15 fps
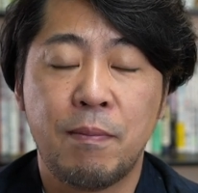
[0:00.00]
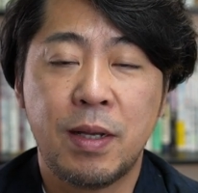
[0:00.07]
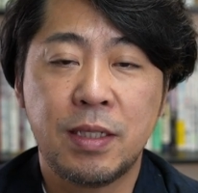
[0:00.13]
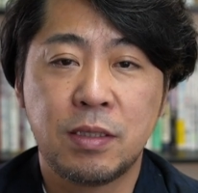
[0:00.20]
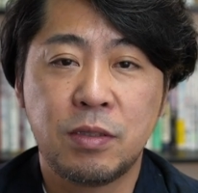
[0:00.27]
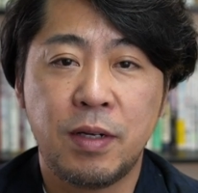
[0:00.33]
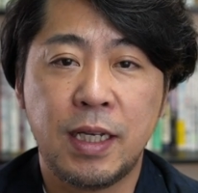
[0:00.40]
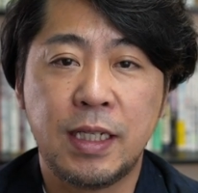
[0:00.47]
ま
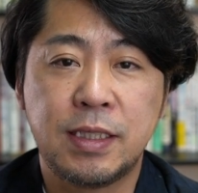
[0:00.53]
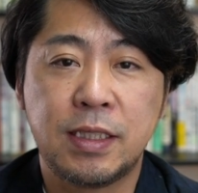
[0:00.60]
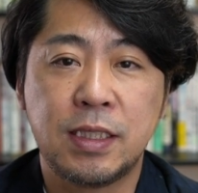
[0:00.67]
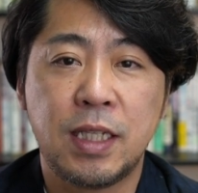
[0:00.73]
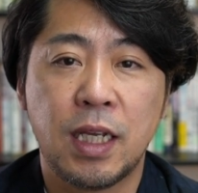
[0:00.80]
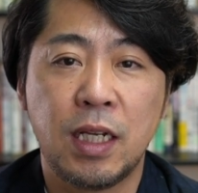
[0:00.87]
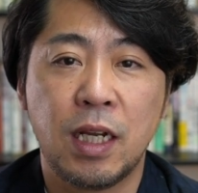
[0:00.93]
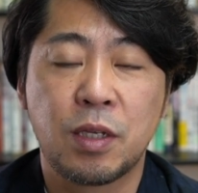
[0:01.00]
ずは一
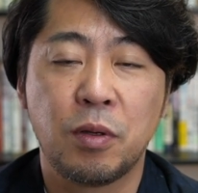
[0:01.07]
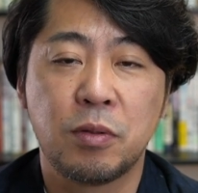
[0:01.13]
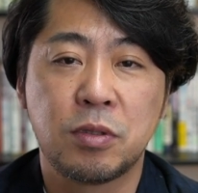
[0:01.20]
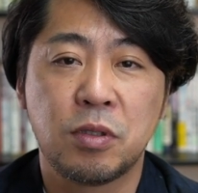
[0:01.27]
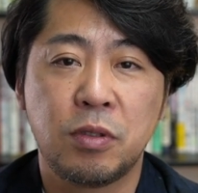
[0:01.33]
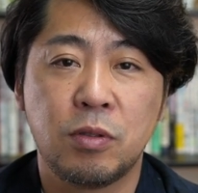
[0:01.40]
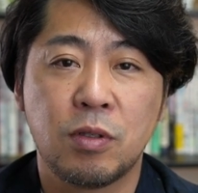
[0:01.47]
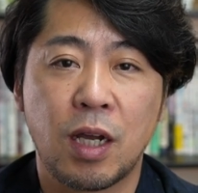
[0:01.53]
時的な競
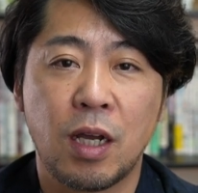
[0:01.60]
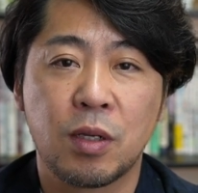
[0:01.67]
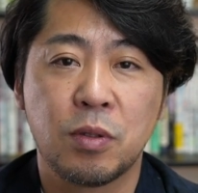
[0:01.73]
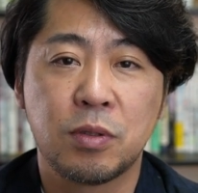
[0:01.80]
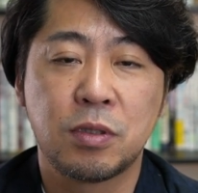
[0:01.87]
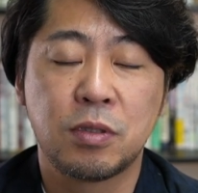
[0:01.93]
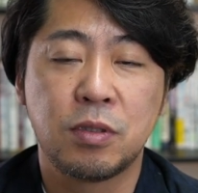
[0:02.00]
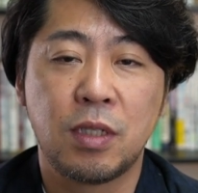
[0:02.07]
争優位の環境
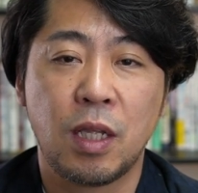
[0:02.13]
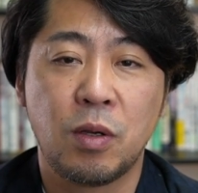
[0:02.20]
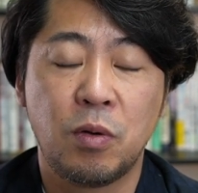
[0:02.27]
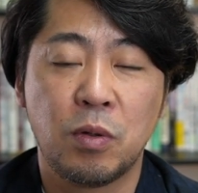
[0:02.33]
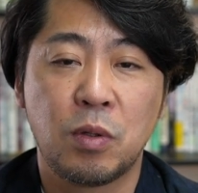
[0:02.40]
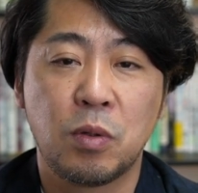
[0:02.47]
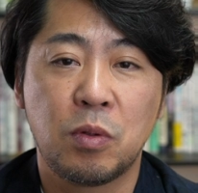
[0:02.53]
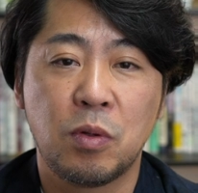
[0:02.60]
を作ってい
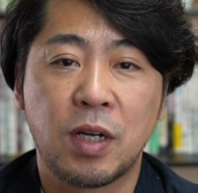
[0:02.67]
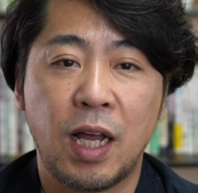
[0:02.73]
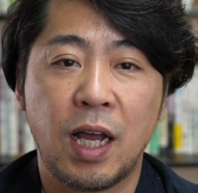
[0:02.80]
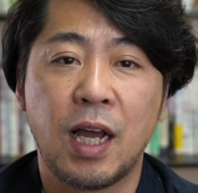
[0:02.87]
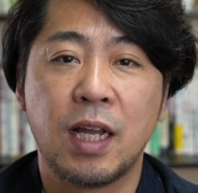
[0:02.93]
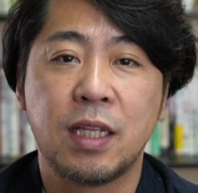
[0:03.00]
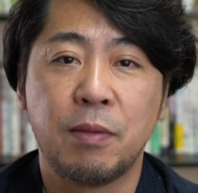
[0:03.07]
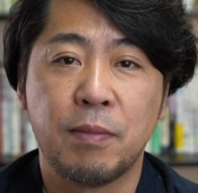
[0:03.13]
こうってことを
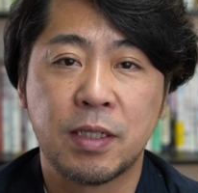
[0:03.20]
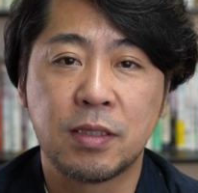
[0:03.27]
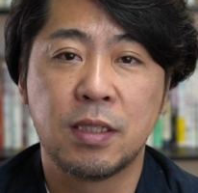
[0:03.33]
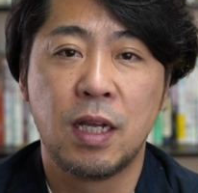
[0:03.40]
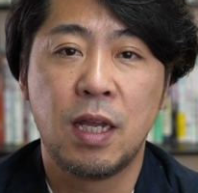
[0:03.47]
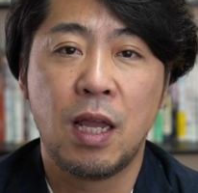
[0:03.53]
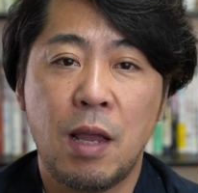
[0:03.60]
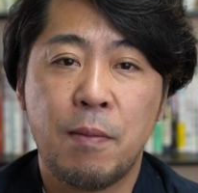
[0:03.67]
考えています。